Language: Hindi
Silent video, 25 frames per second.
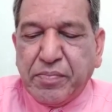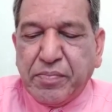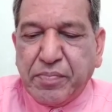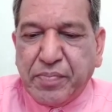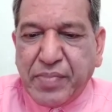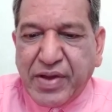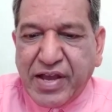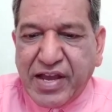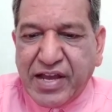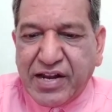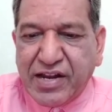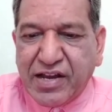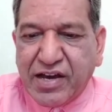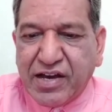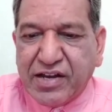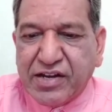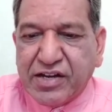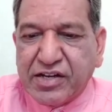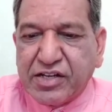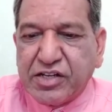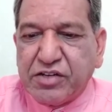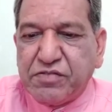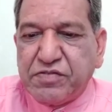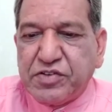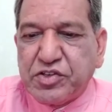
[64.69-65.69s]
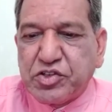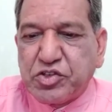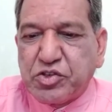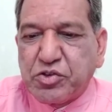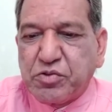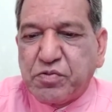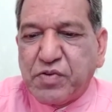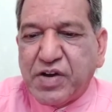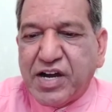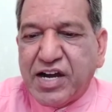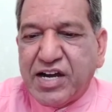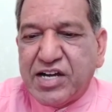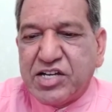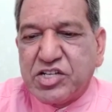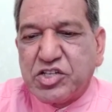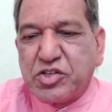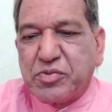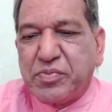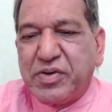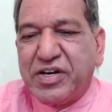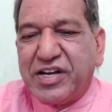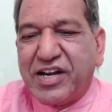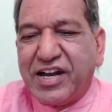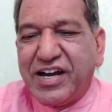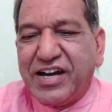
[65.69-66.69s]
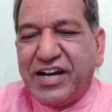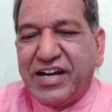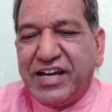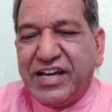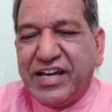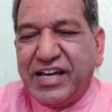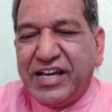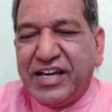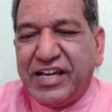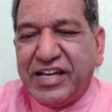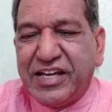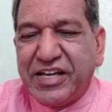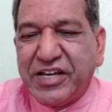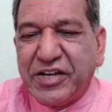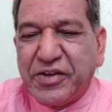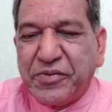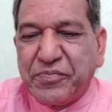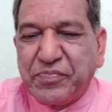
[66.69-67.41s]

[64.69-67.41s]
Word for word: पहला रंग विश्वास भरा है